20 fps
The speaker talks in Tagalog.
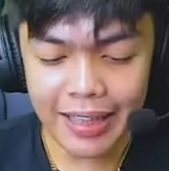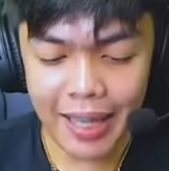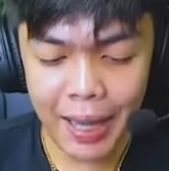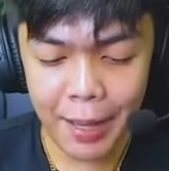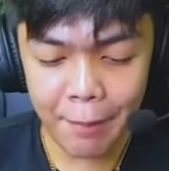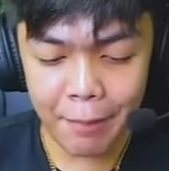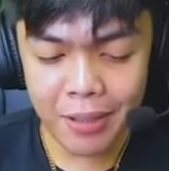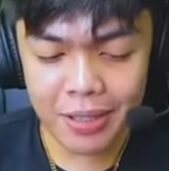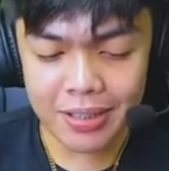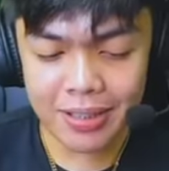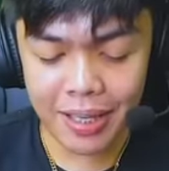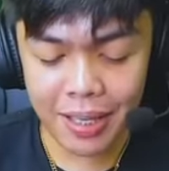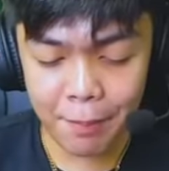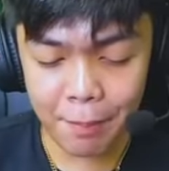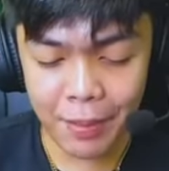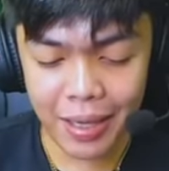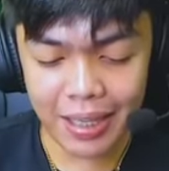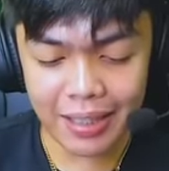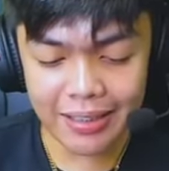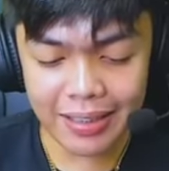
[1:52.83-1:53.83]
Tapos
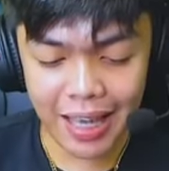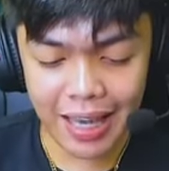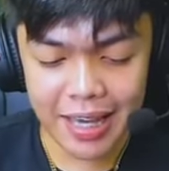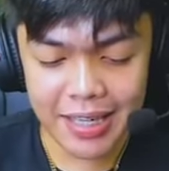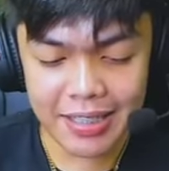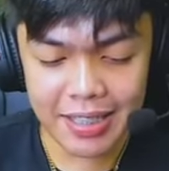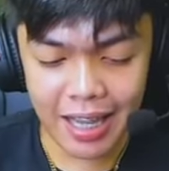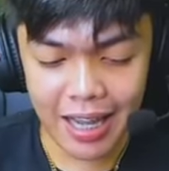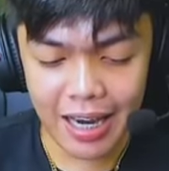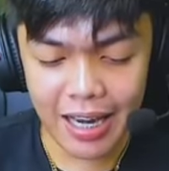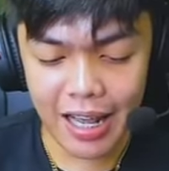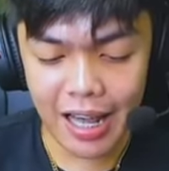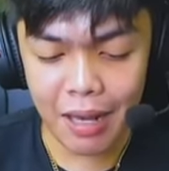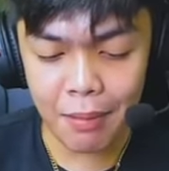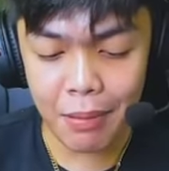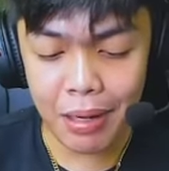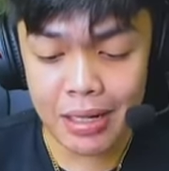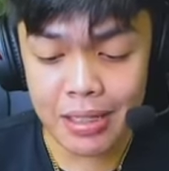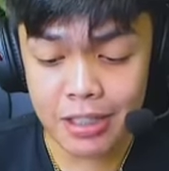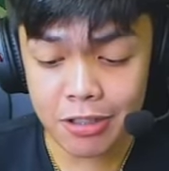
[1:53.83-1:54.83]
invade tayo sa
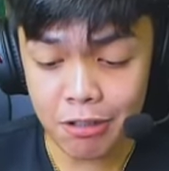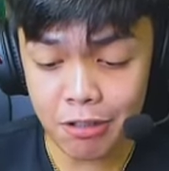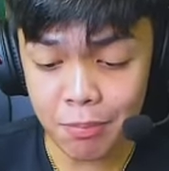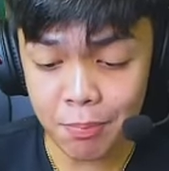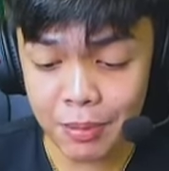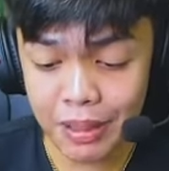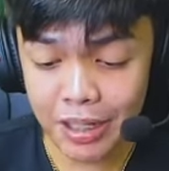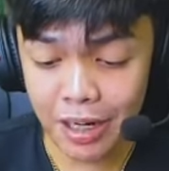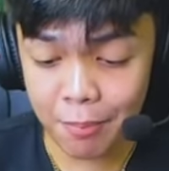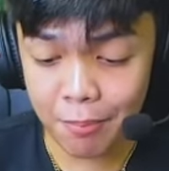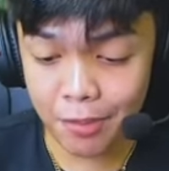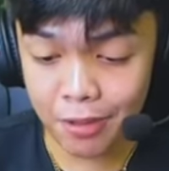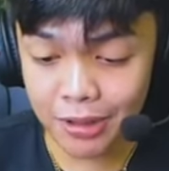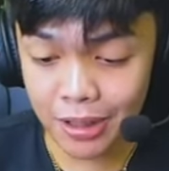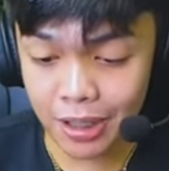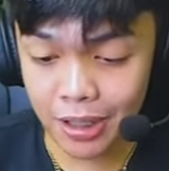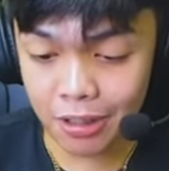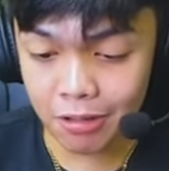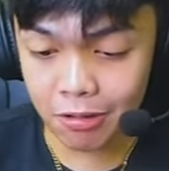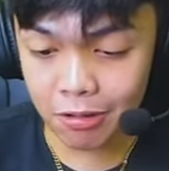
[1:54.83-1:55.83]
kalaban. Si Cobra
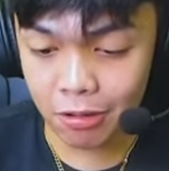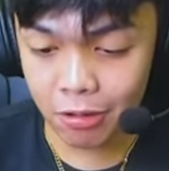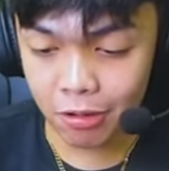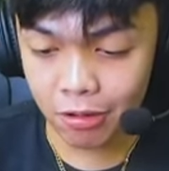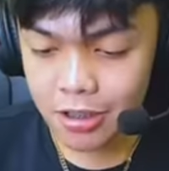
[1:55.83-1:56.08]
nagpunta na doon, oh.